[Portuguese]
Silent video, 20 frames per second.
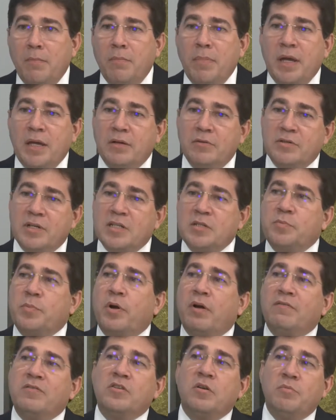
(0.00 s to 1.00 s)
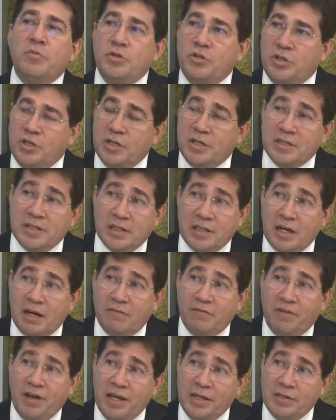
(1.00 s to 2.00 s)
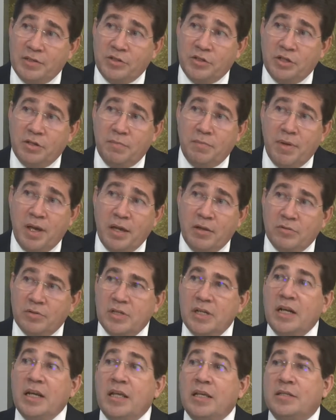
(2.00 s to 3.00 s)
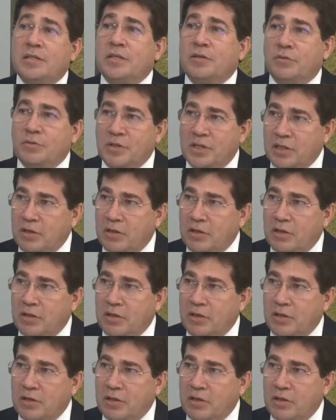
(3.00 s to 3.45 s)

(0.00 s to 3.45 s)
menos as provas obtidas através de meios ilícitos.